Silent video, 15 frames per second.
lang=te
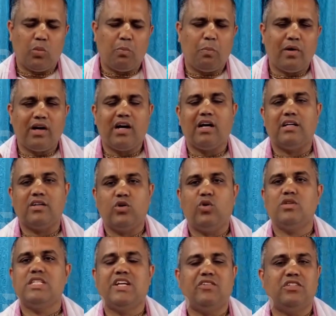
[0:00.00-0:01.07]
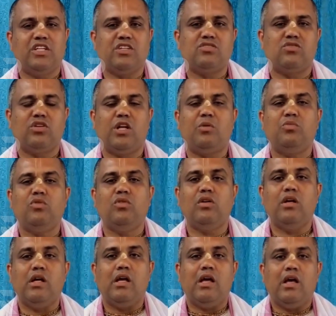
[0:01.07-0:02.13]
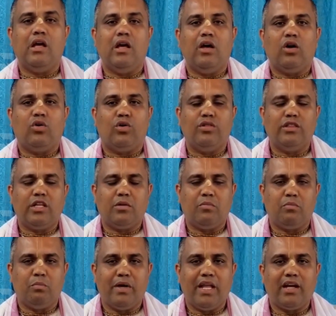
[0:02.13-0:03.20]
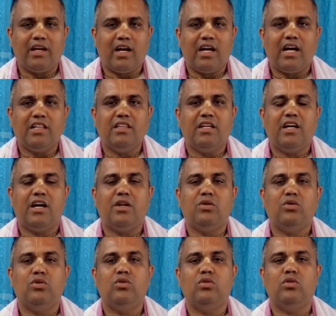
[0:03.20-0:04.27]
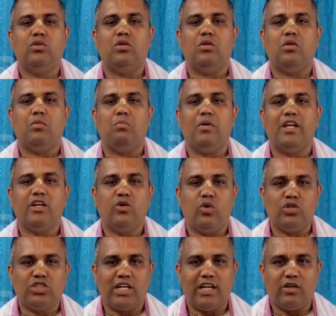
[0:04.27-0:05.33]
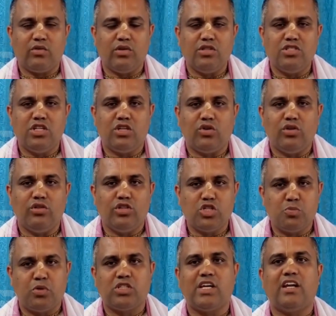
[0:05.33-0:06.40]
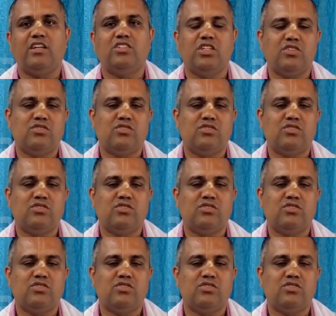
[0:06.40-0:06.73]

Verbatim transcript: గొప్పగా గోసేవ చేస్తున్నాము కొంత మేనకా గాంధీ గారు మన గోశాల గురించి కొన్ని దుష్ప్రచారం